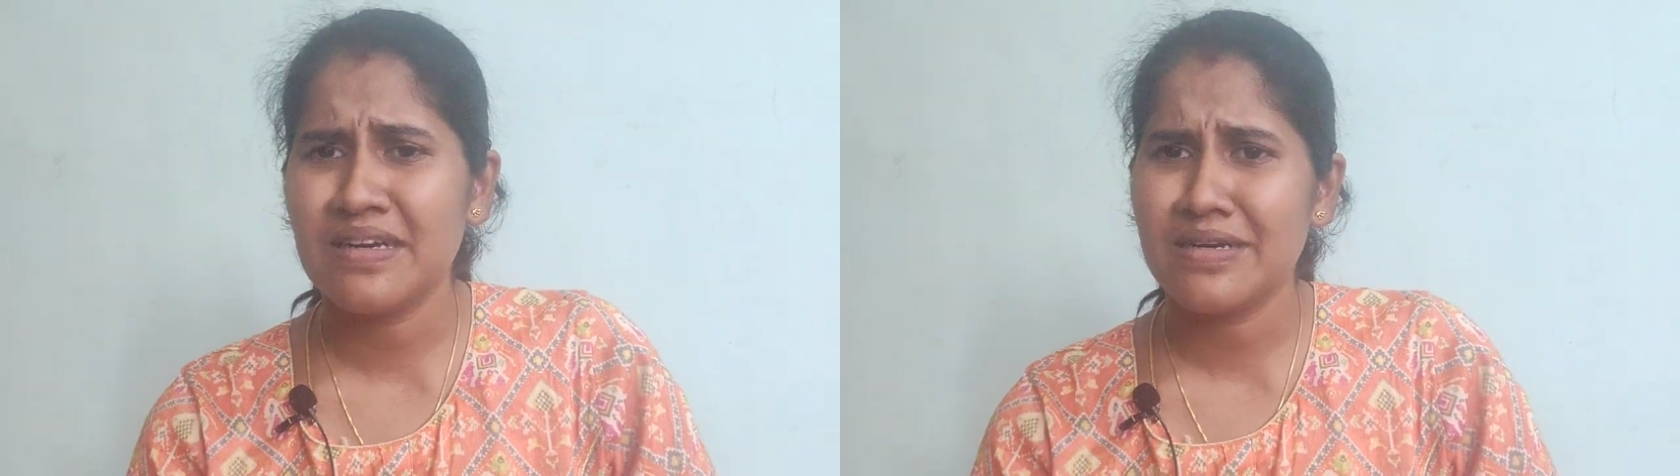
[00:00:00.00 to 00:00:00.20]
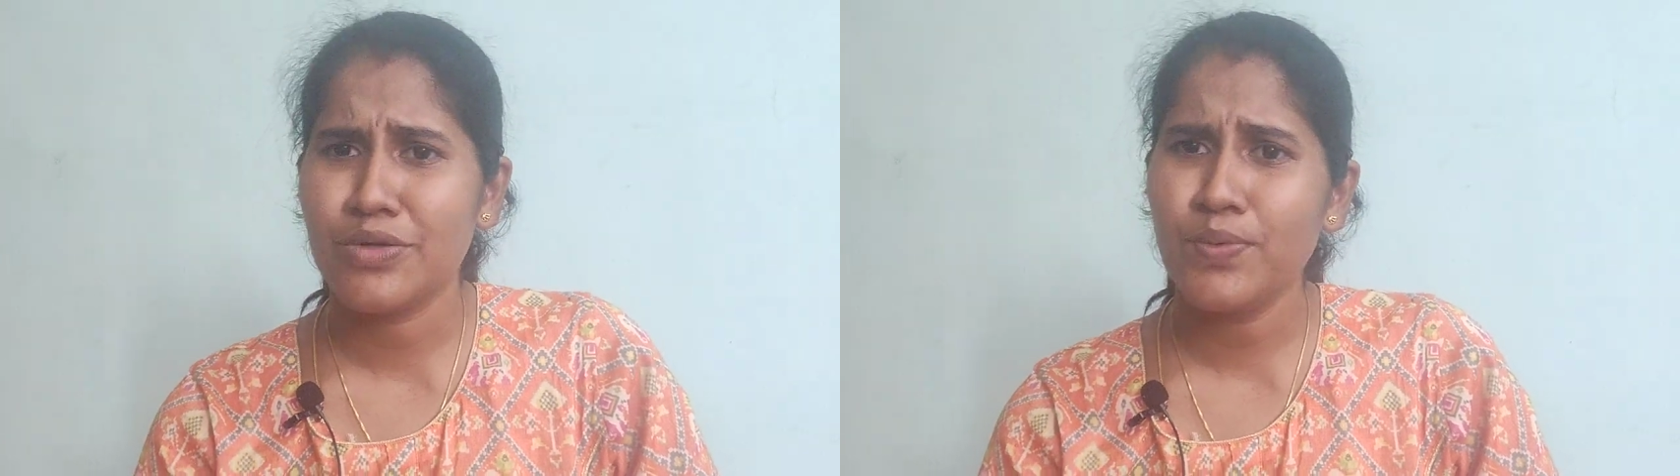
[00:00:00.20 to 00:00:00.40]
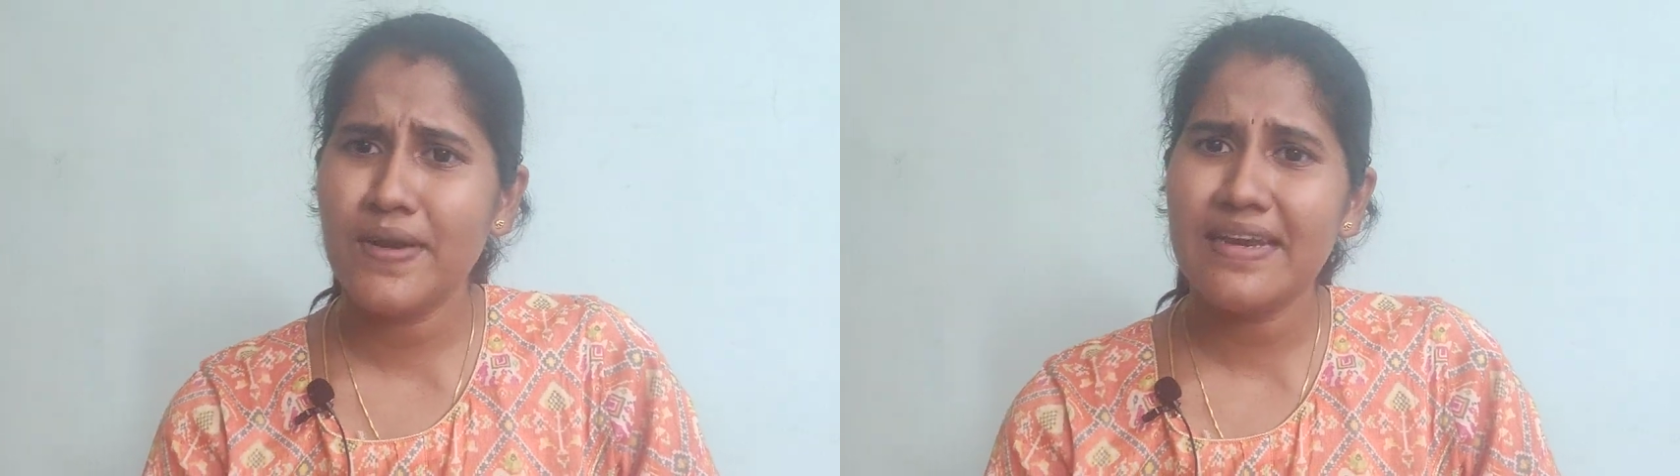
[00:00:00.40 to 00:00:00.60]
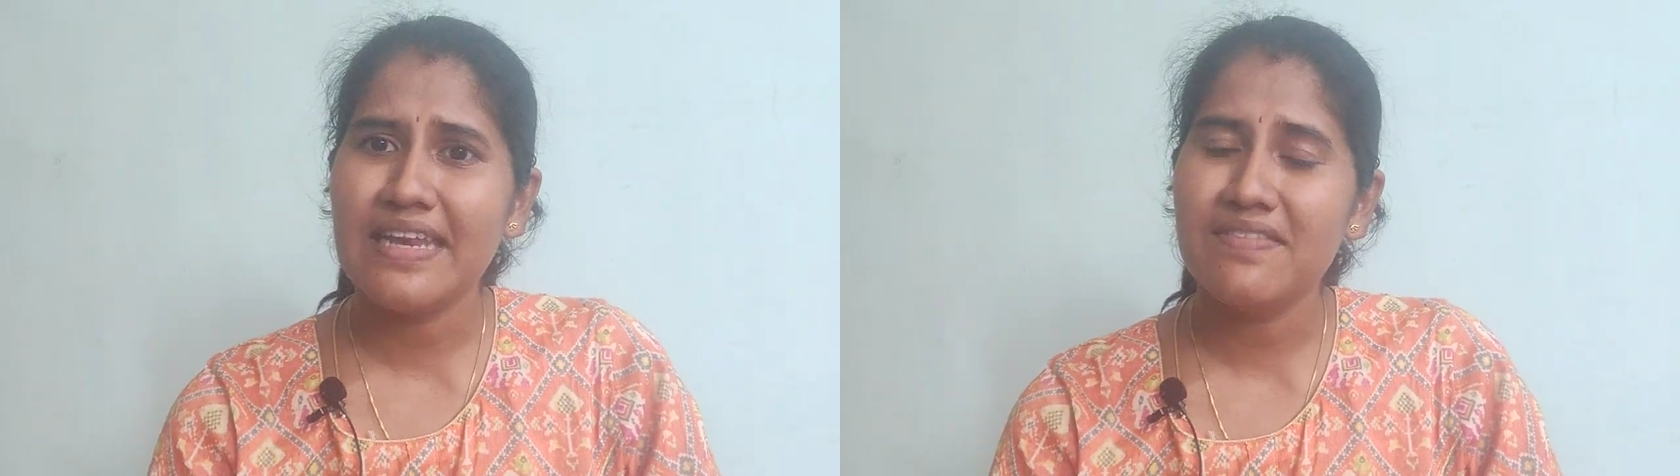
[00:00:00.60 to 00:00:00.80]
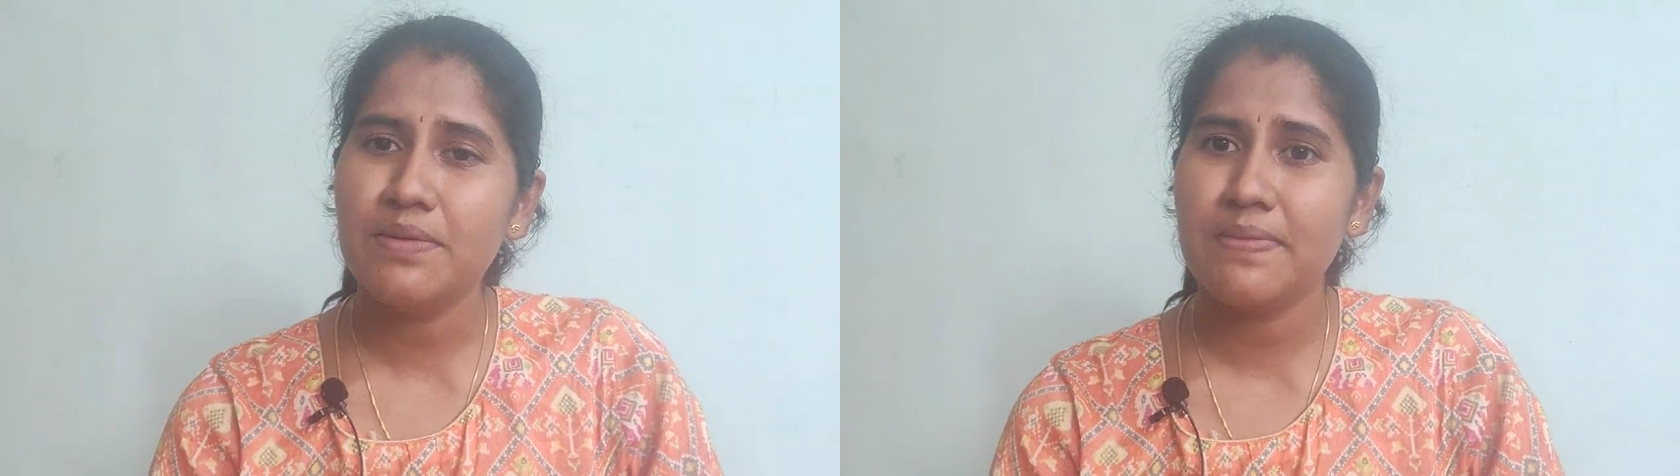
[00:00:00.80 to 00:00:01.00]
uh, கூட
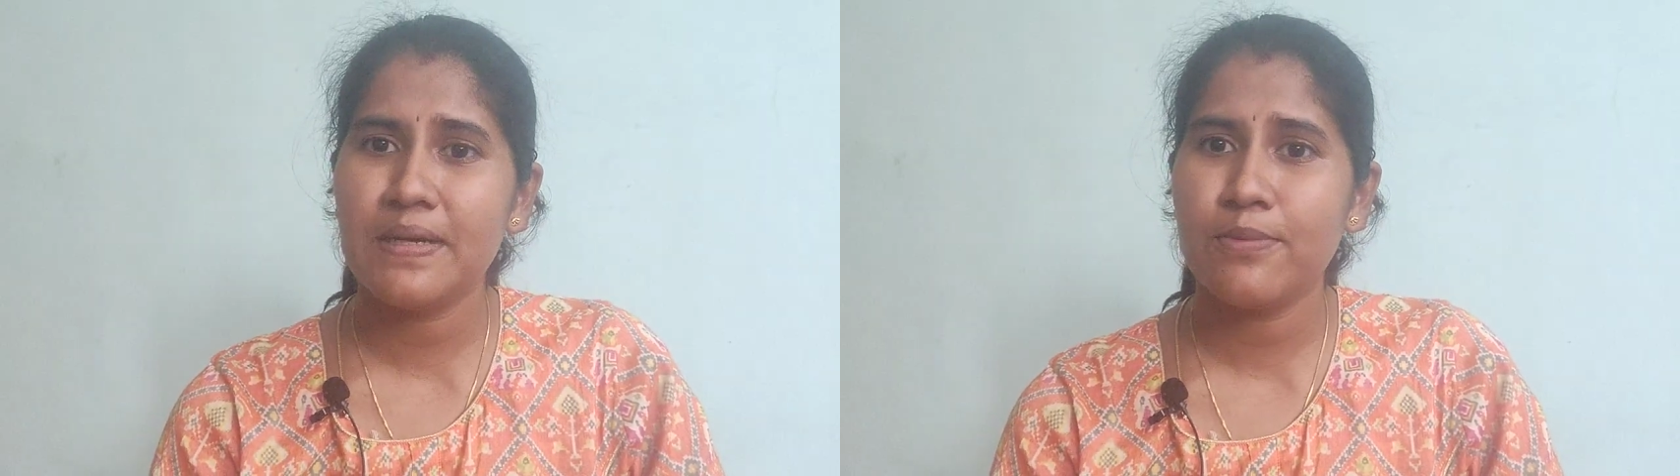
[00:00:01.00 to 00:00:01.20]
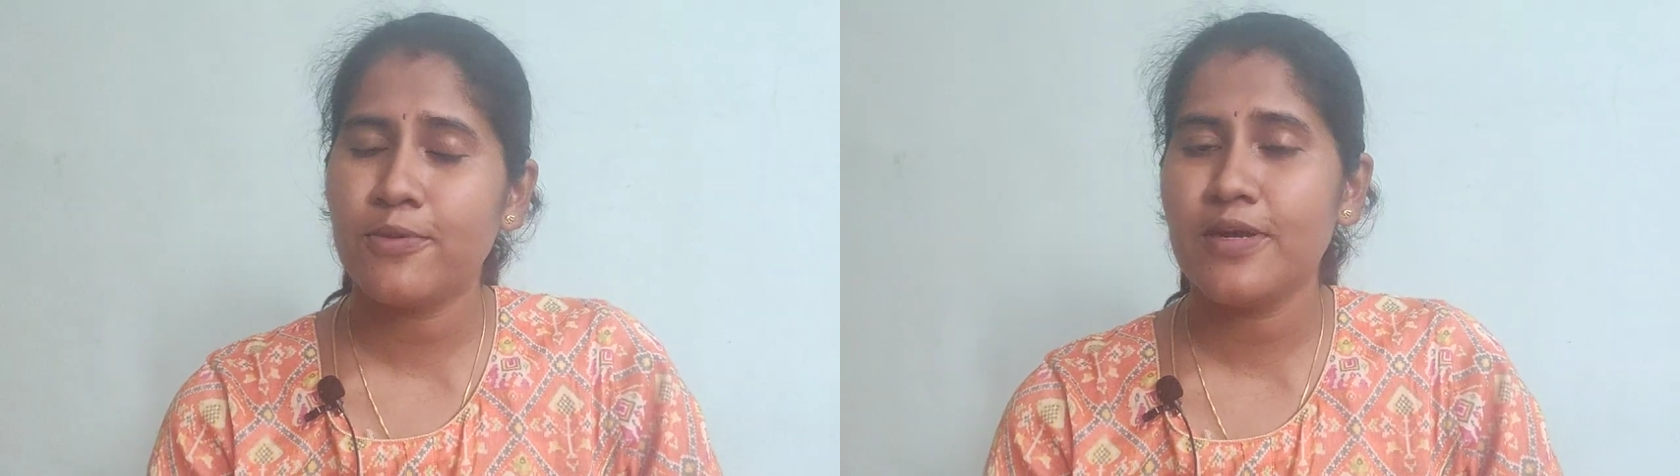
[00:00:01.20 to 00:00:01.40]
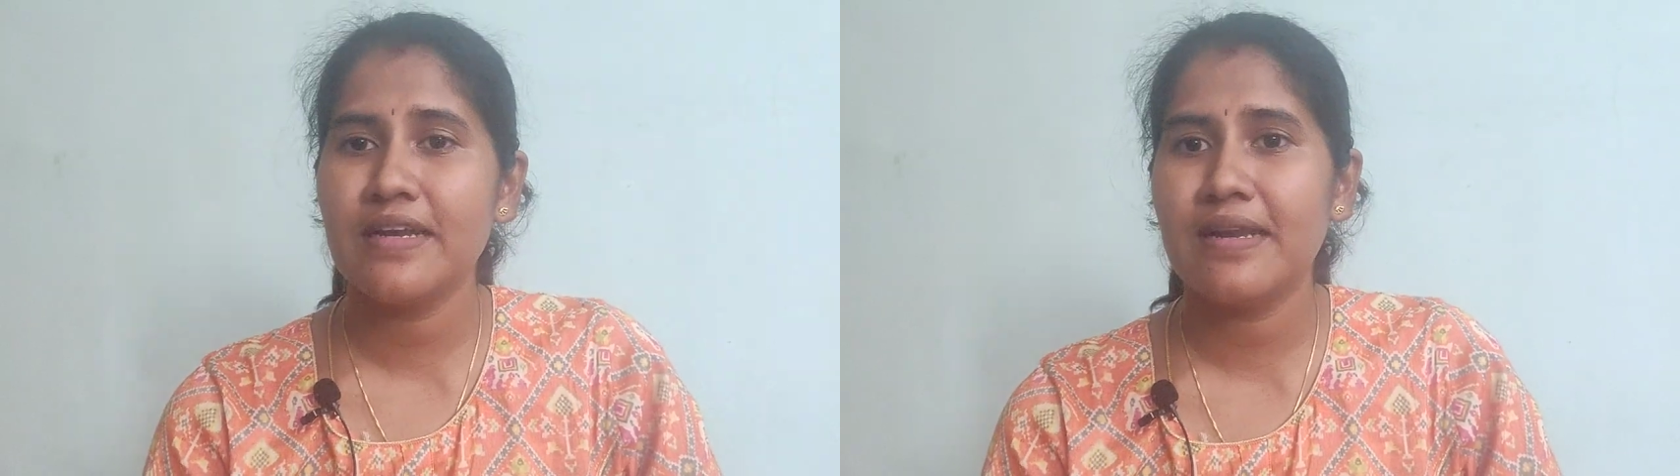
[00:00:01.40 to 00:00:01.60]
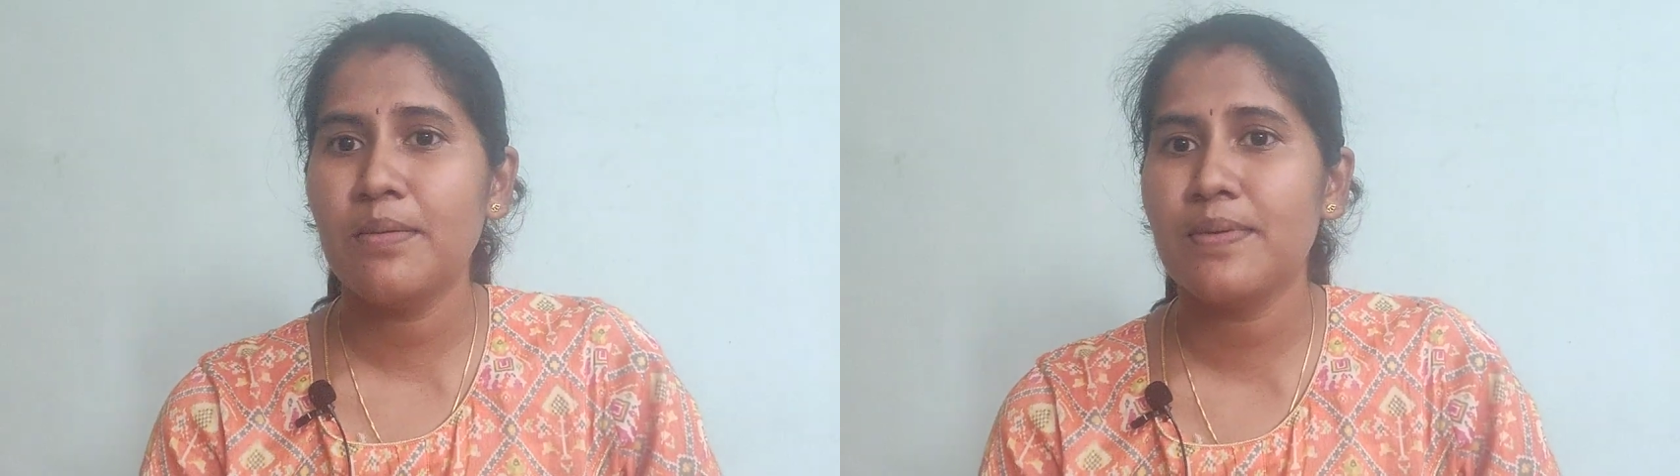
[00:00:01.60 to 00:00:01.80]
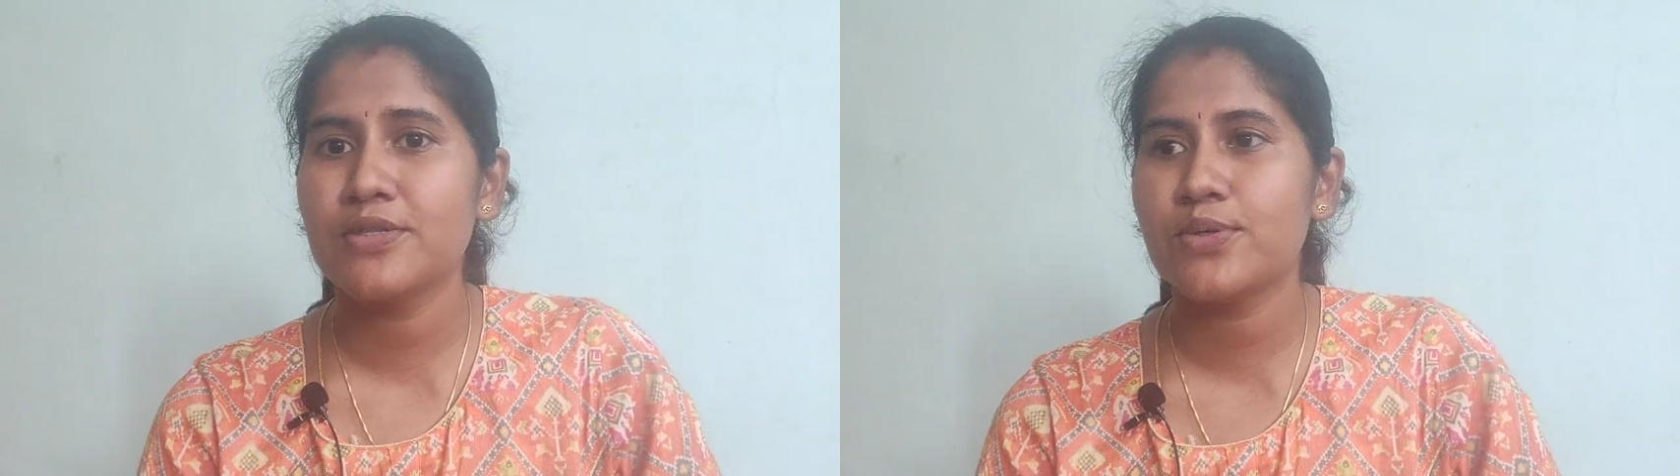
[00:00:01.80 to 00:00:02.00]
டெலிவர் பண்ண
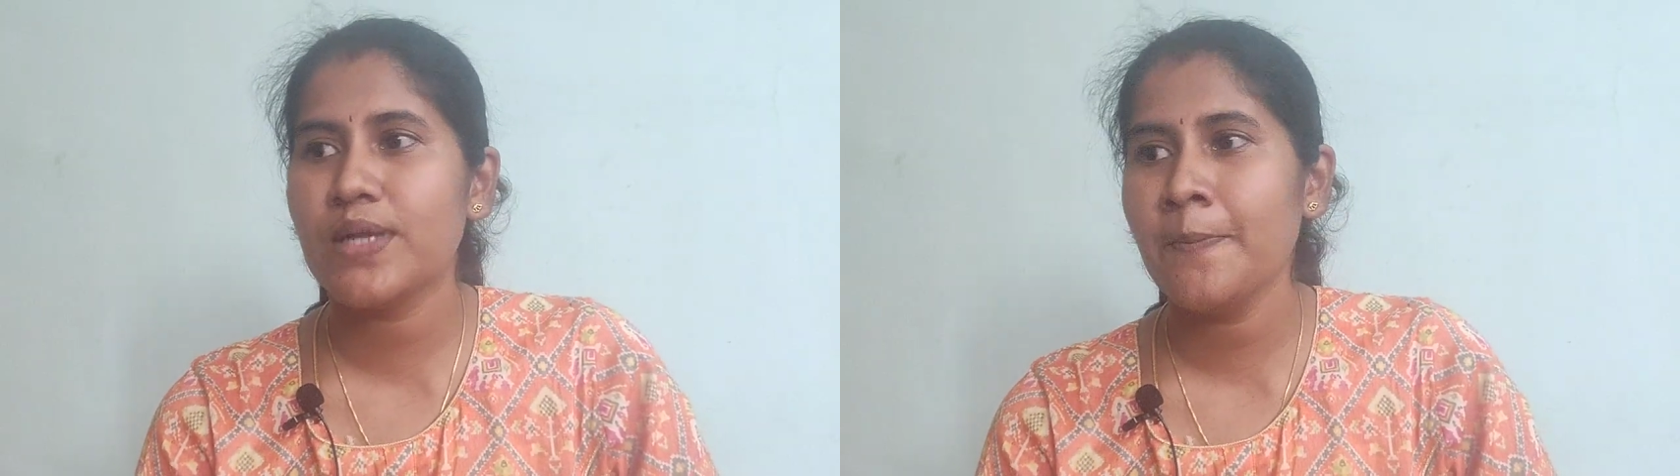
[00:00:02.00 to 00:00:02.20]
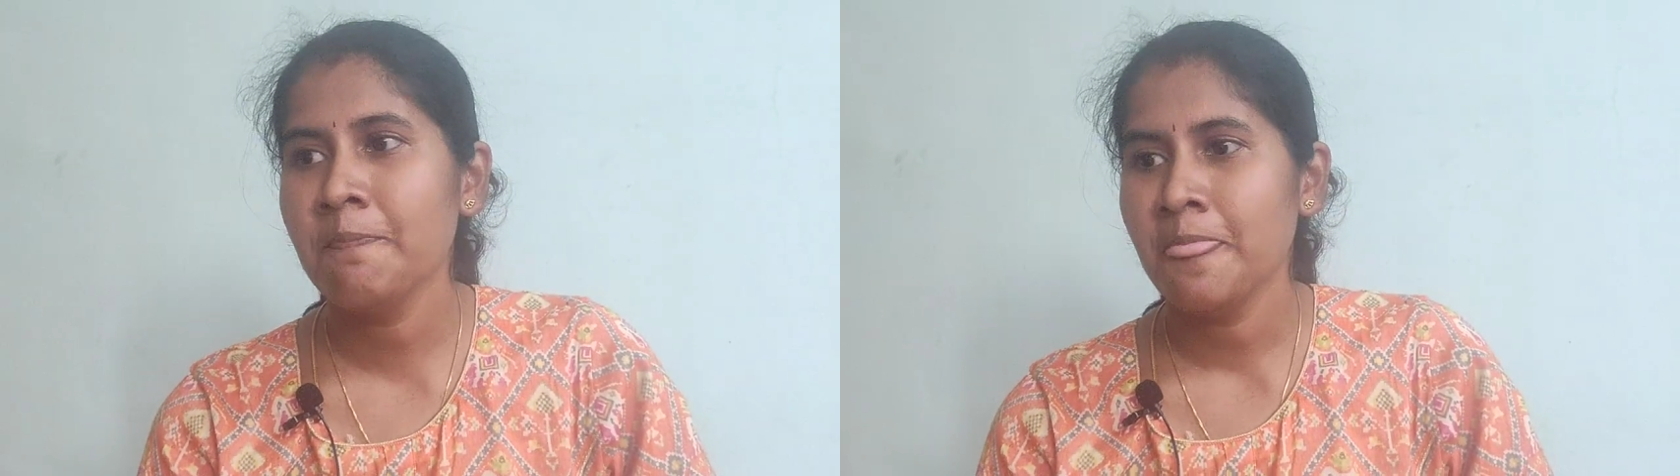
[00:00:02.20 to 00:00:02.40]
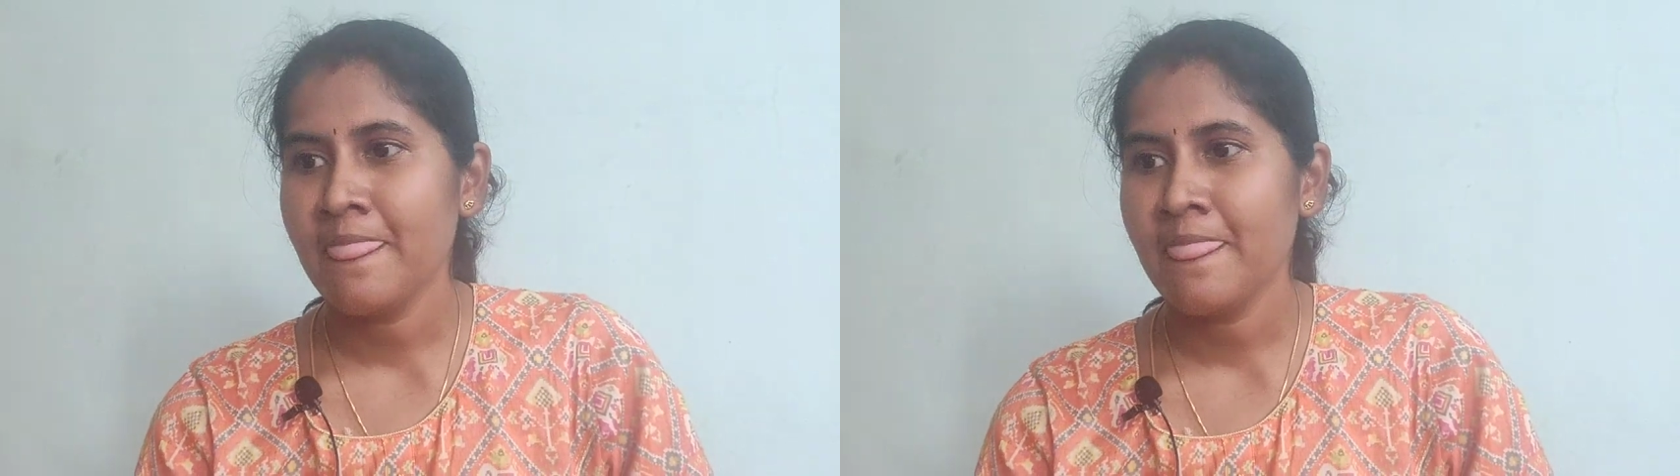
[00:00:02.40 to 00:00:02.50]
பொண்ணுங்கள்லாம் பார்த்தோன்னா